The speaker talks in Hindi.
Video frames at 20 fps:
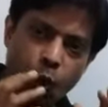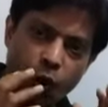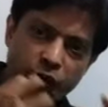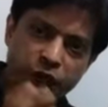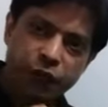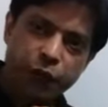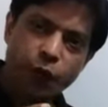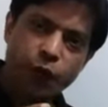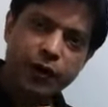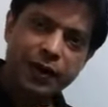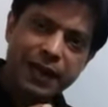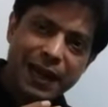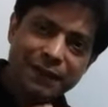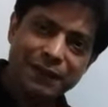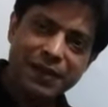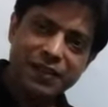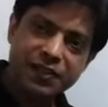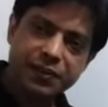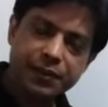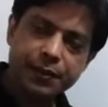कोर्स फॉर
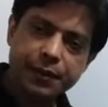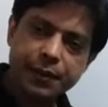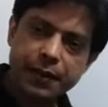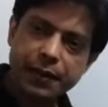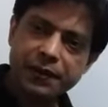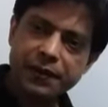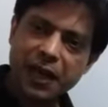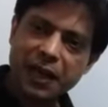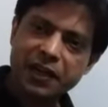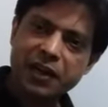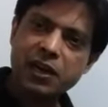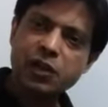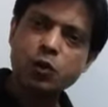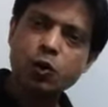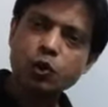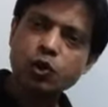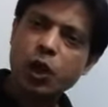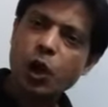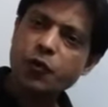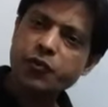इलेवेंथ
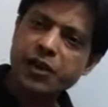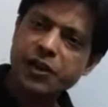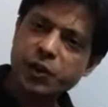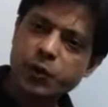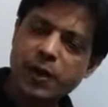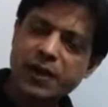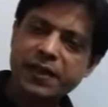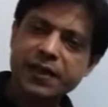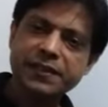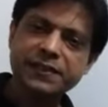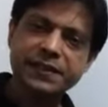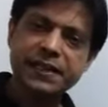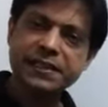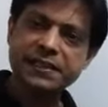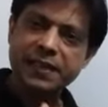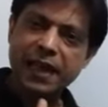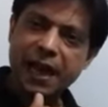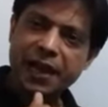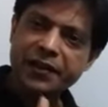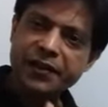टारगेट
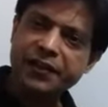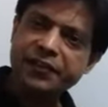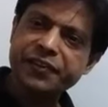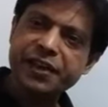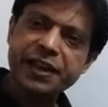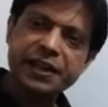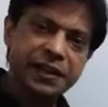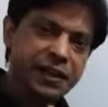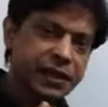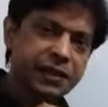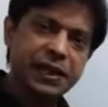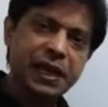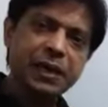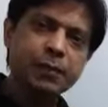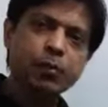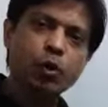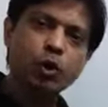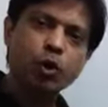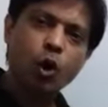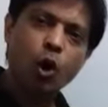2026 आईटीजे नीट
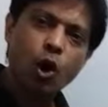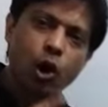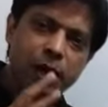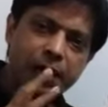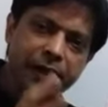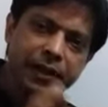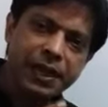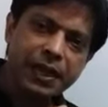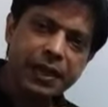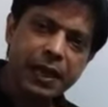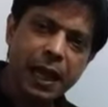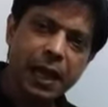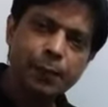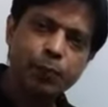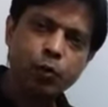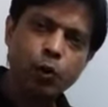एंड बोर्ड ऑलरेडी